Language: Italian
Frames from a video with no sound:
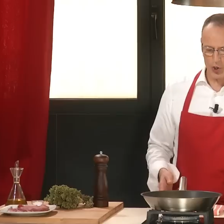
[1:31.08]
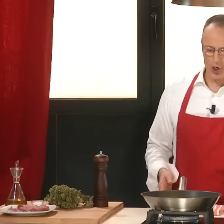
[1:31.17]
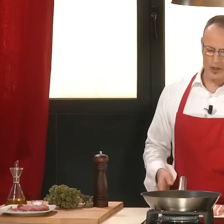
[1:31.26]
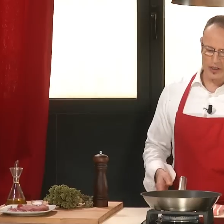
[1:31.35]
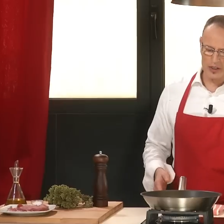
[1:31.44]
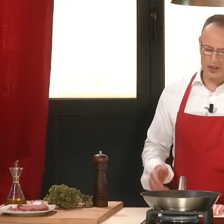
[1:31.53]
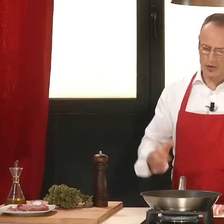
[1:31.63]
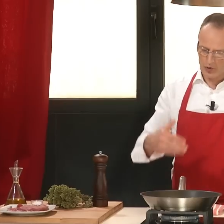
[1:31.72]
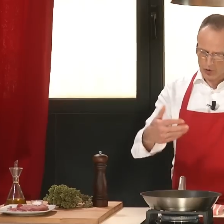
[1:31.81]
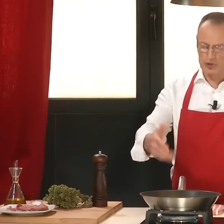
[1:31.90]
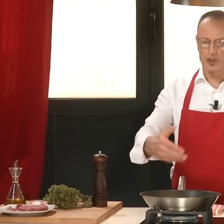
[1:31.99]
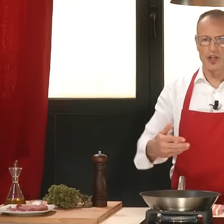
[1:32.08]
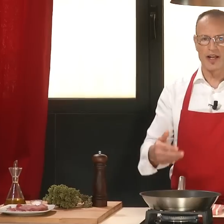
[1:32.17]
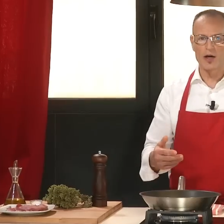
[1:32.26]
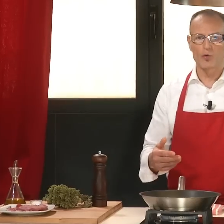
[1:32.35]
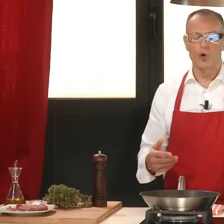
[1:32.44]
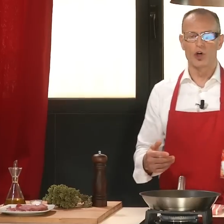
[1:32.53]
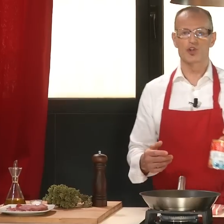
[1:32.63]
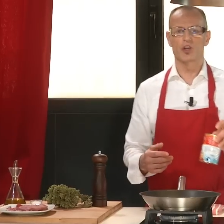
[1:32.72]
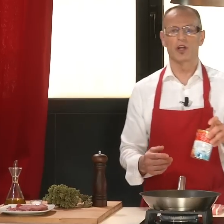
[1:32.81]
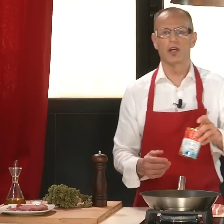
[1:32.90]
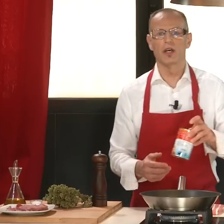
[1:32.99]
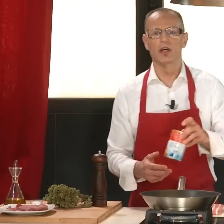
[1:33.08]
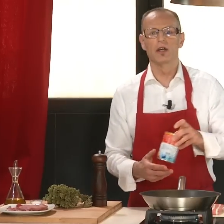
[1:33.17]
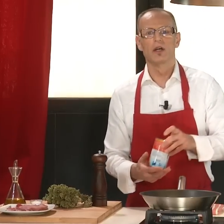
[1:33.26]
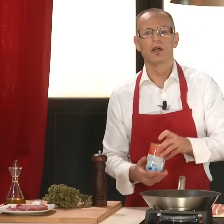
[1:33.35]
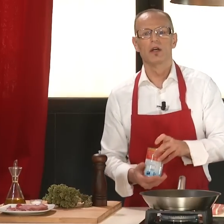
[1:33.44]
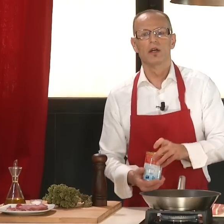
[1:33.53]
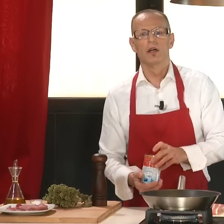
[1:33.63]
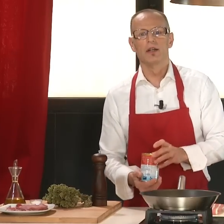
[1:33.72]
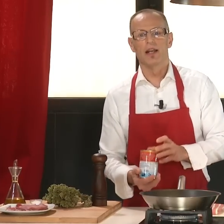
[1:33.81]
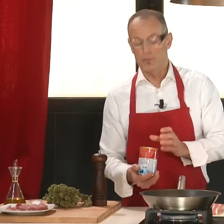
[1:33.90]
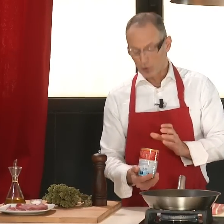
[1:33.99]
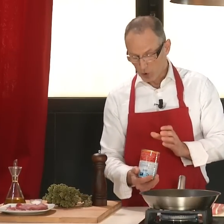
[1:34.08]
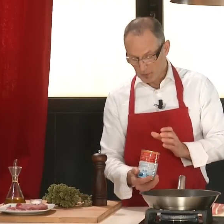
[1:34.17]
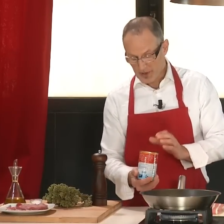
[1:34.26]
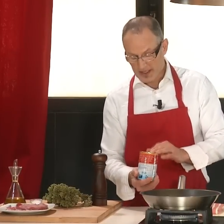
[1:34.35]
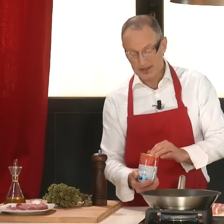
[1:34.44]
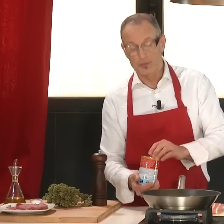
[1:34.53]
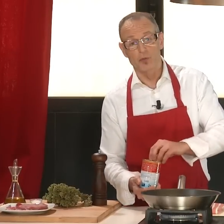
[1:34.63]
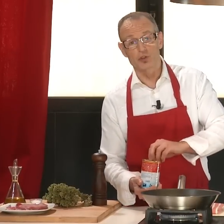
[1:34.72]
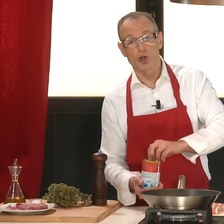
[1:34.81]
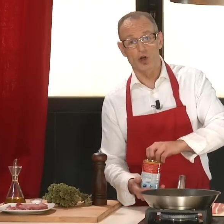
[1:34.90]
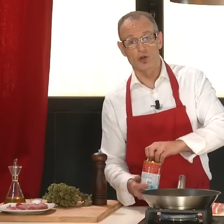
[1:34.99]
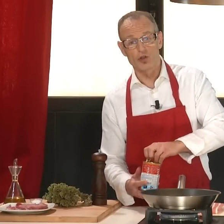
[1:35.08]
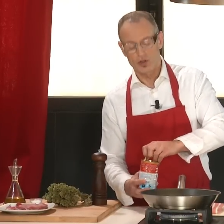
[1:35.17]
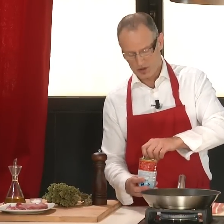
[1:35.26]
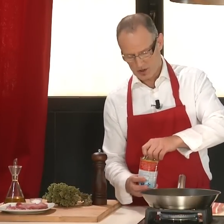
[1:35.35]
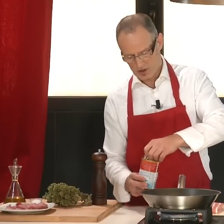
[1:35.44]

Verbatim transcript: poi continuerà a cuocere nella polpa di pomodoro